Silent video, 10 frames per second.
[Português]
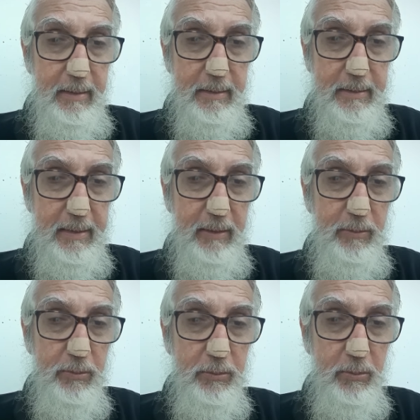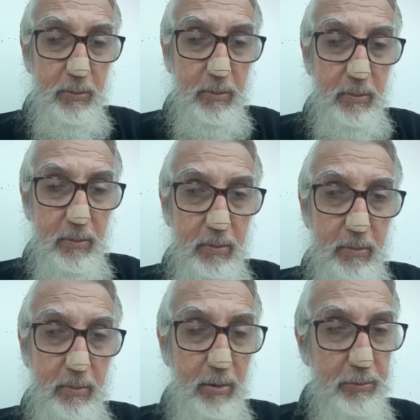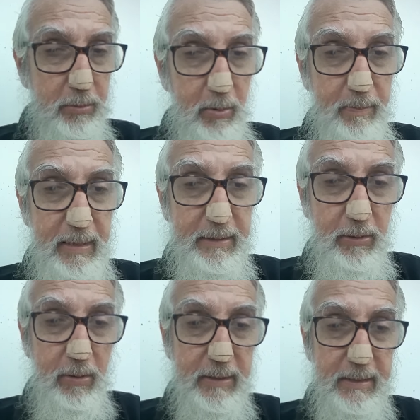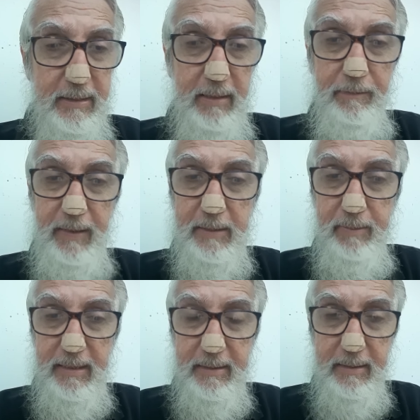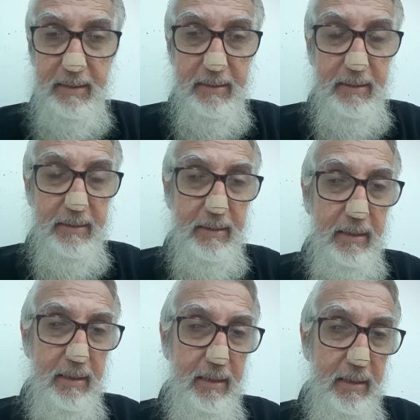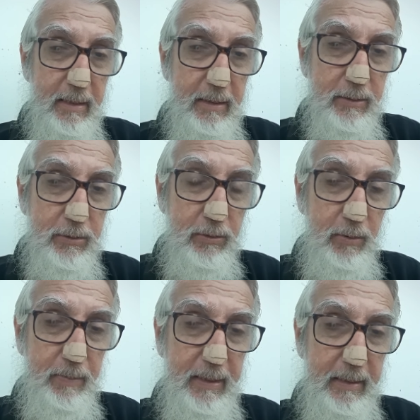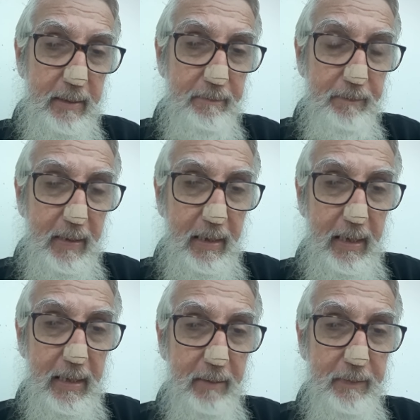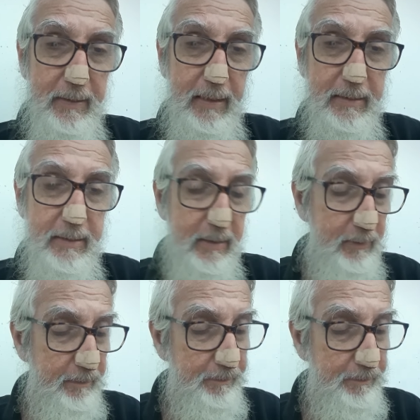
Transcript: segundo o autor Bede Rossas, que fez pesquisas sobre a levitação,